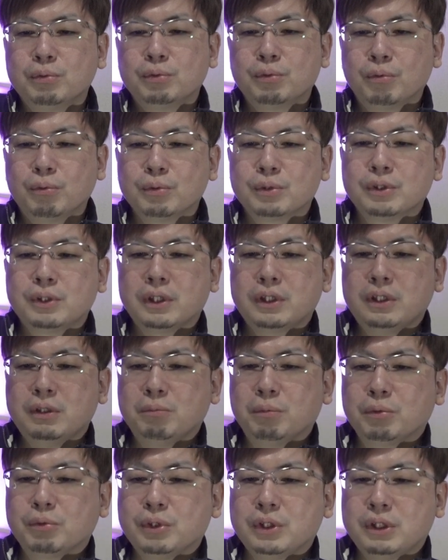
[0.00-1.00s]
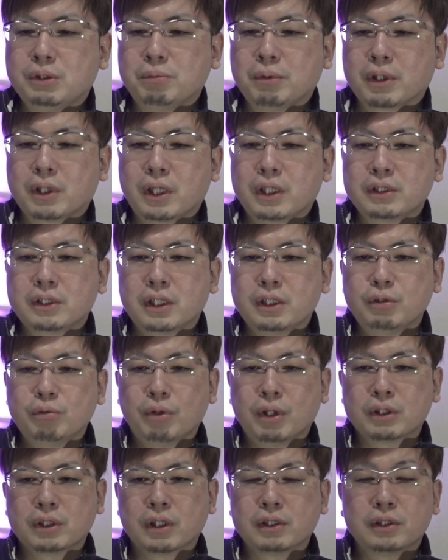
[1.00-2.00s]
うと、オッズ的に僕一番買いたいの
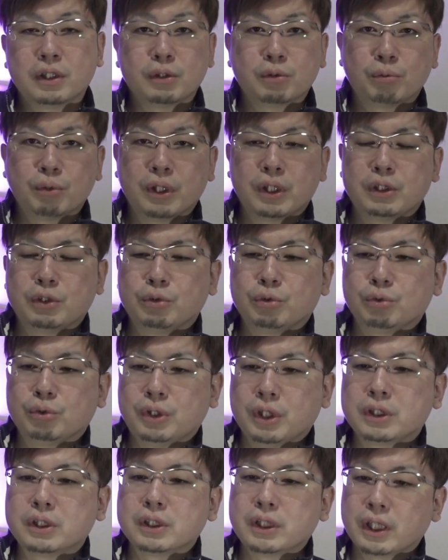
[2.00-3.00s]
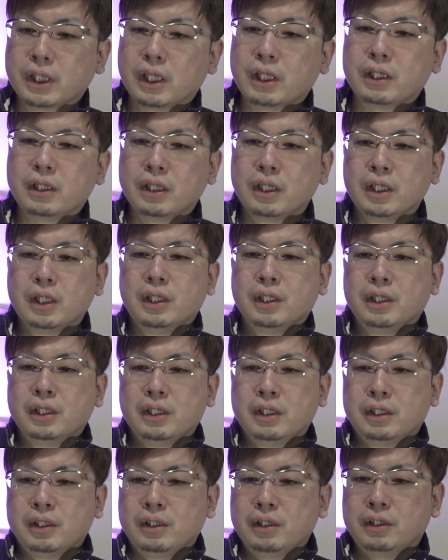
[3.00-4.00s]
は大勢トレイルですね。はい。
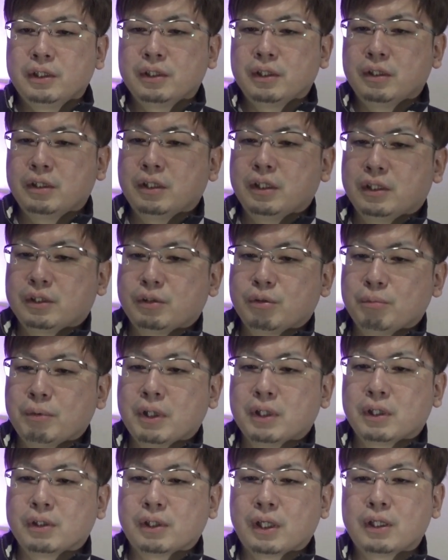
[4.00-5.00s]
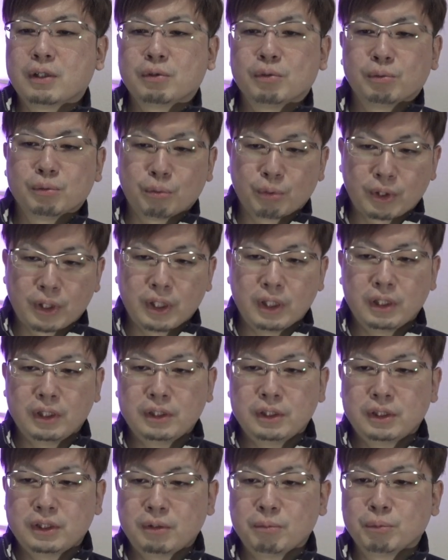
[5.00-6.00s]
まあ、反論の時計
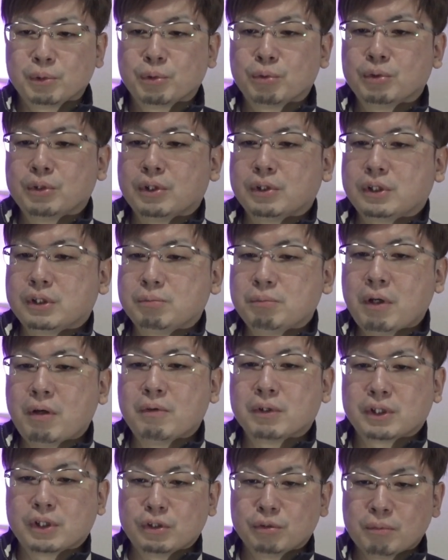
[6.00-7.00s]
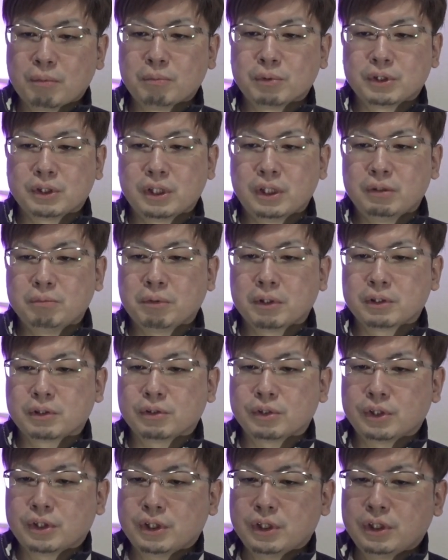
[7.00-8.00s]
にしてもそうですし、まあ、合わせ馬もしていま
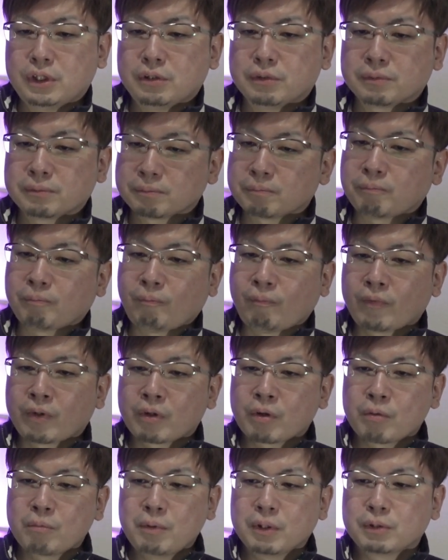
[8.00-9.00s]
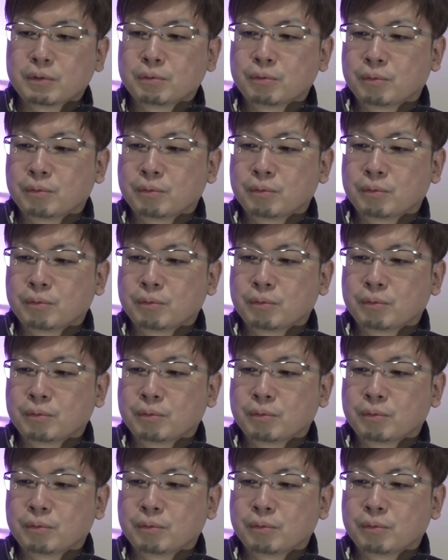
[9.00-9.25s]
すし、まあ、